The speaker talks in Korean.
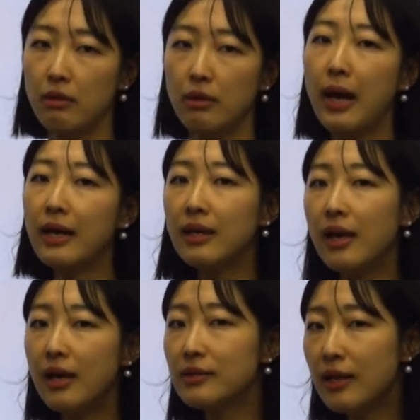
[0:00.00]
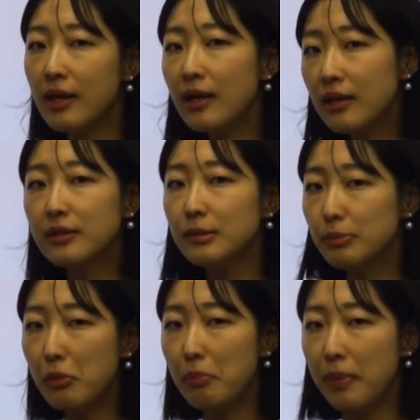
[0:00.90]
라켓의 그
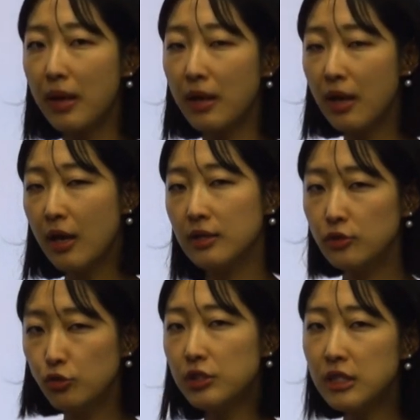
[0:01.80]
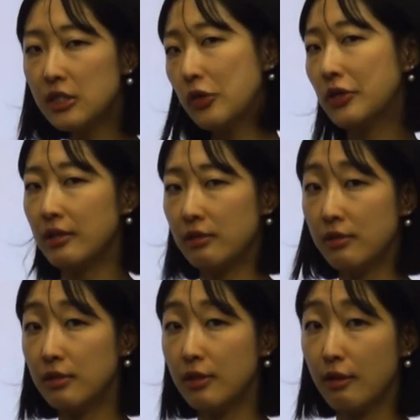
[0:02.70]
프로페 그 추진력이
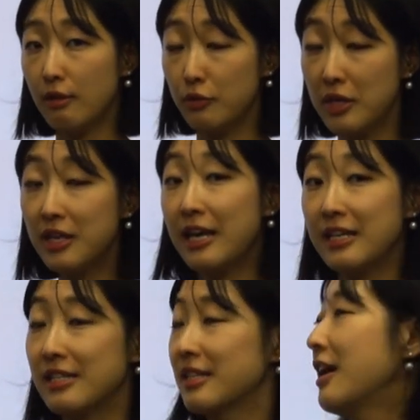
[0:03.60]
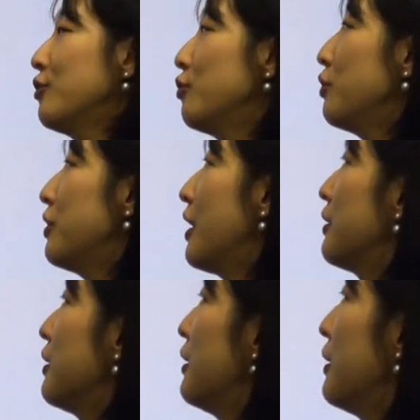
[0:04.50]
있는 g r e n a d e
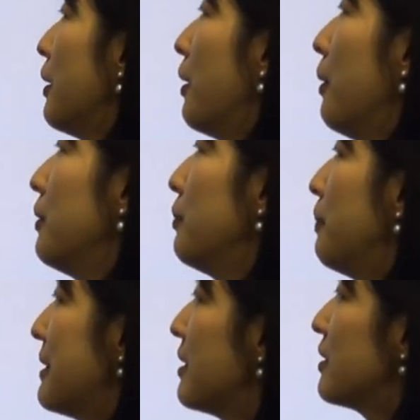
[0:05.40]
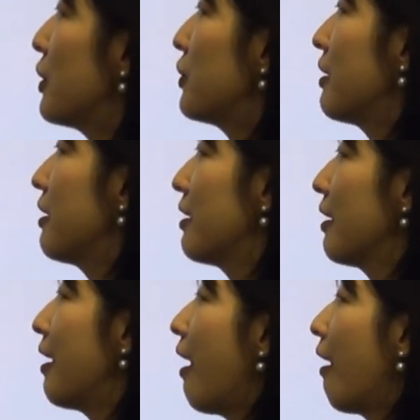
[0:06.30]
수류탄을 어, 발사시켰다는
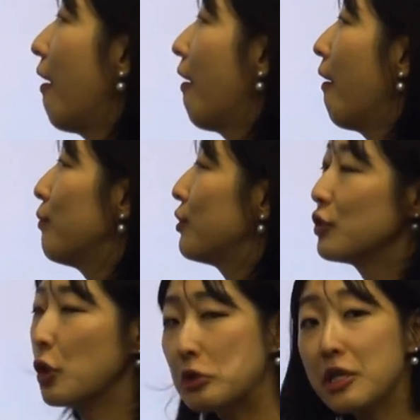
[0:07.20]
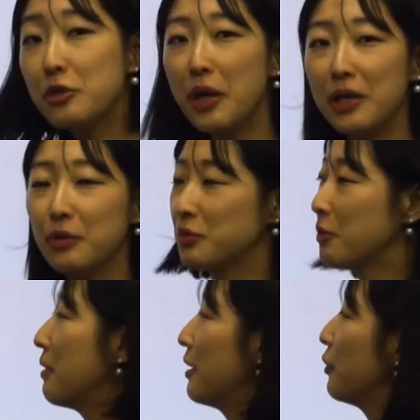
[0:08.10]
얘기니까 무슨 전쟁도 아니고
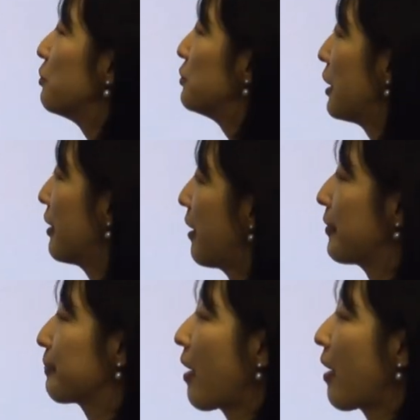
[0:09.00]
정말 너무하네요.